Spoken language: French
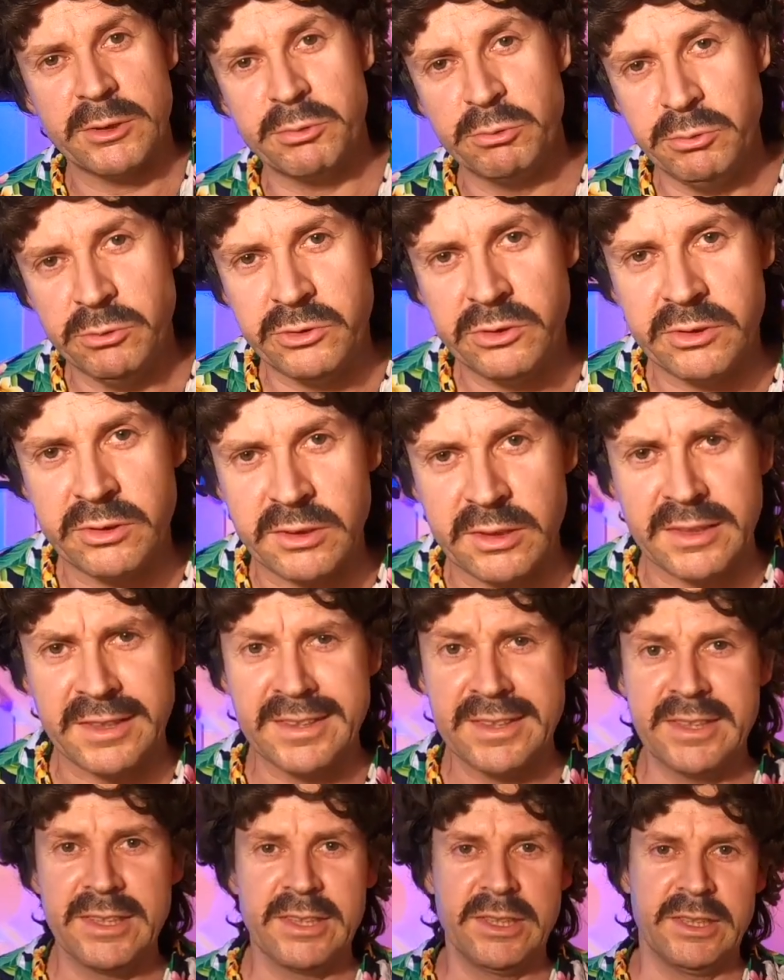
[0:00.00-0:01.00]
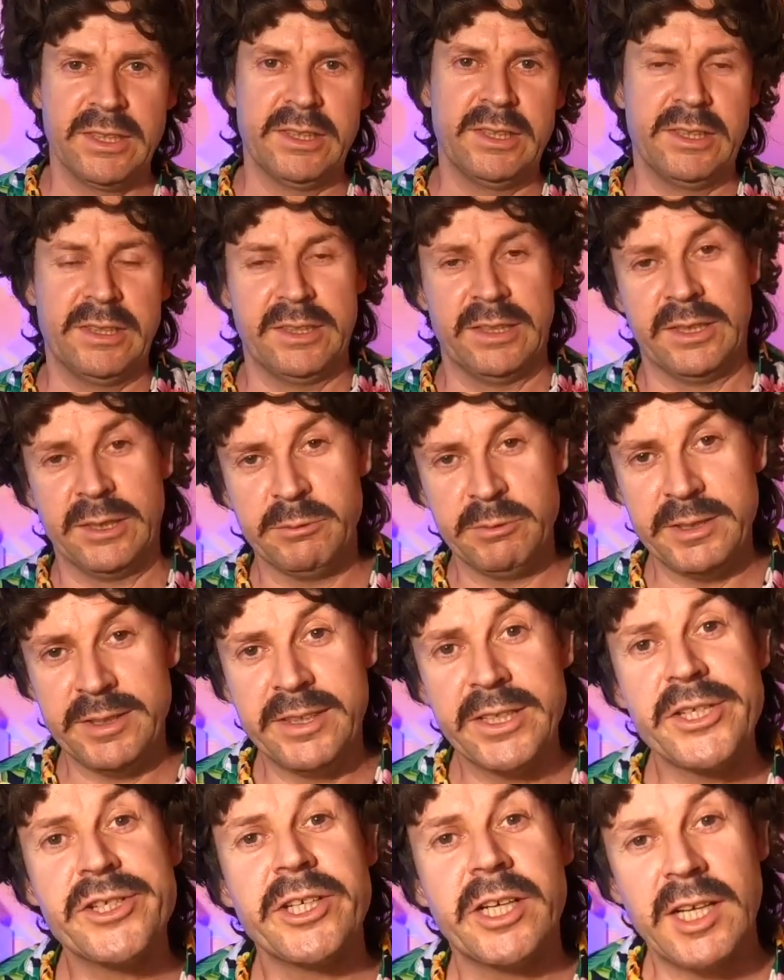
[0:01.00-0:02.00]
tous. Et eh oui,
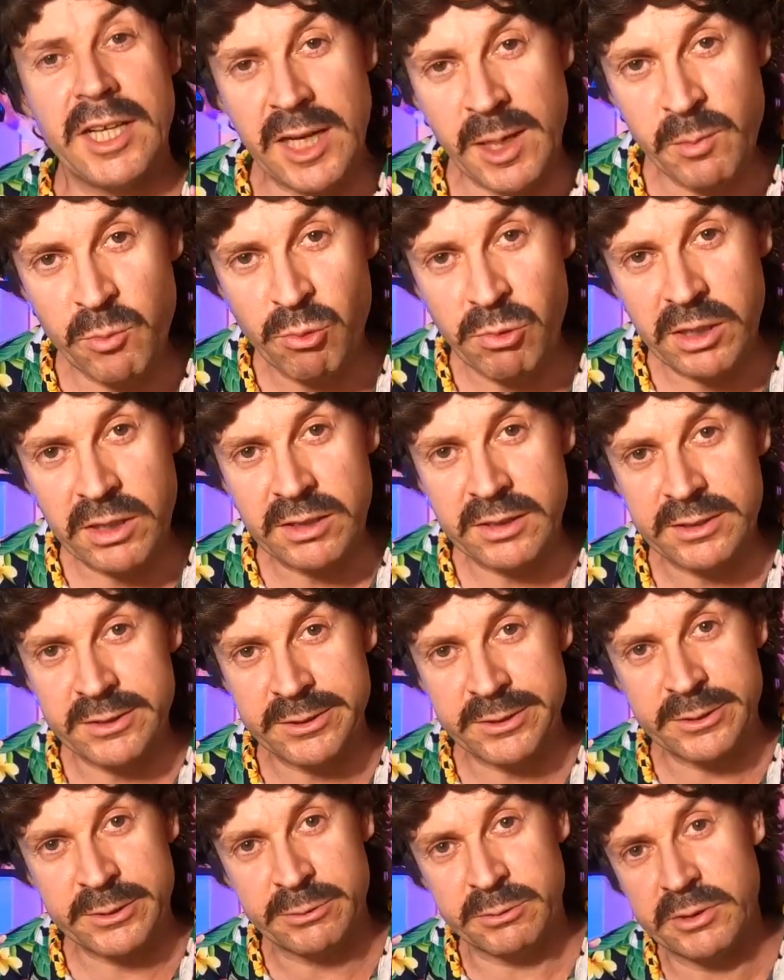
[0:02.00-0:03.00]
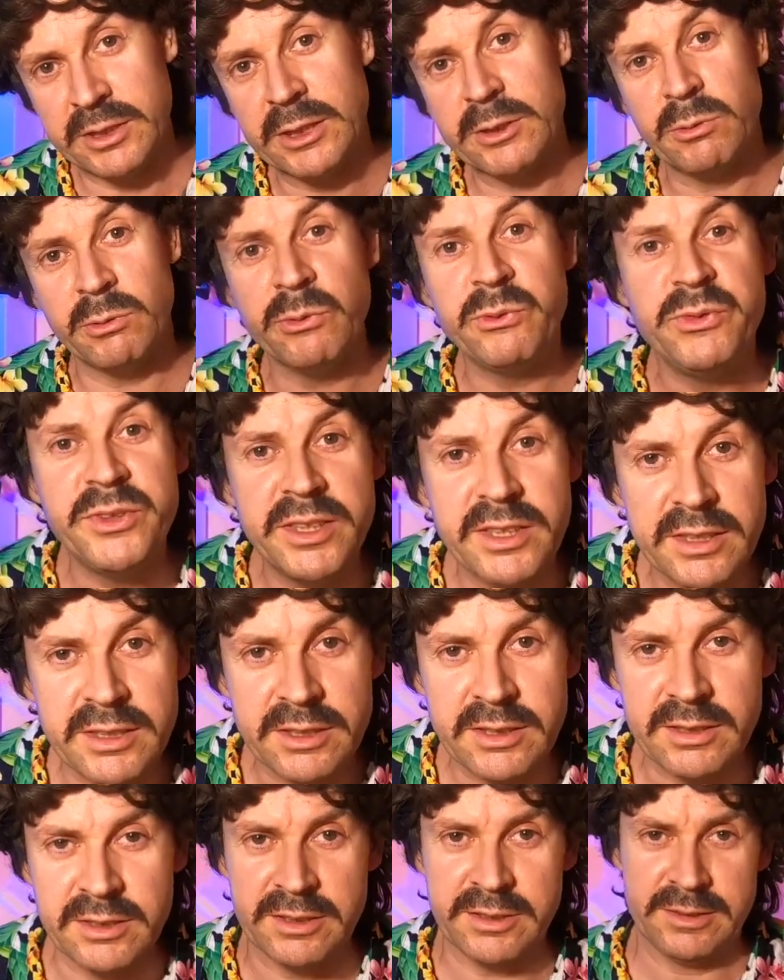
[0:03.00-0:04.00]
déjà un mois euh, qu'on est
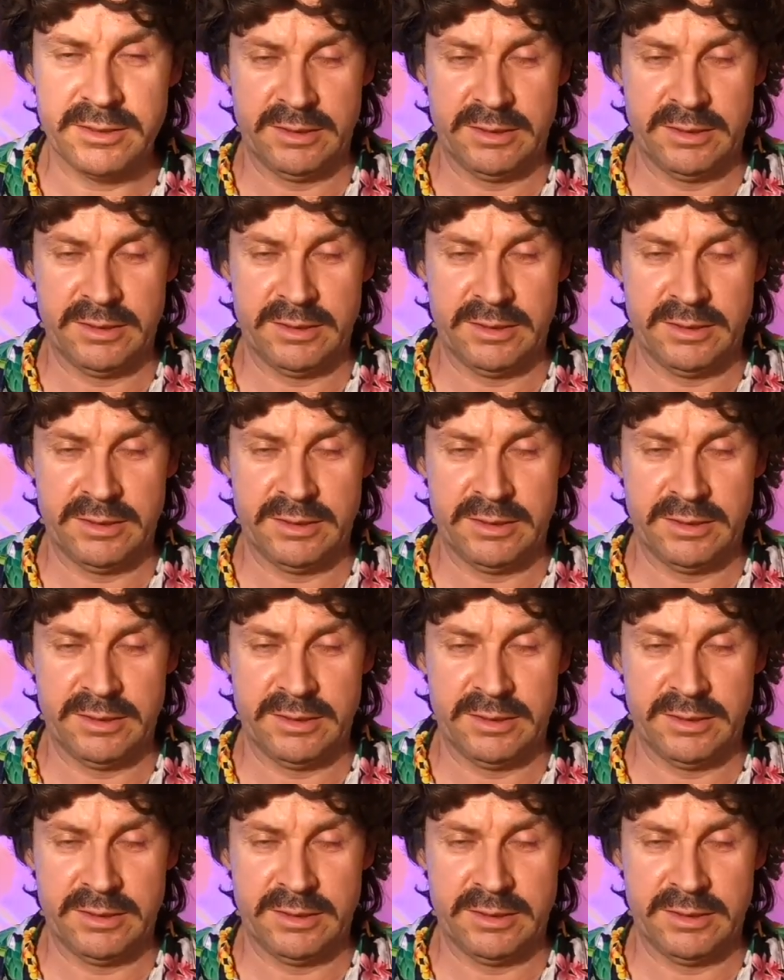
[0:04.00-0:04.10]
confiné.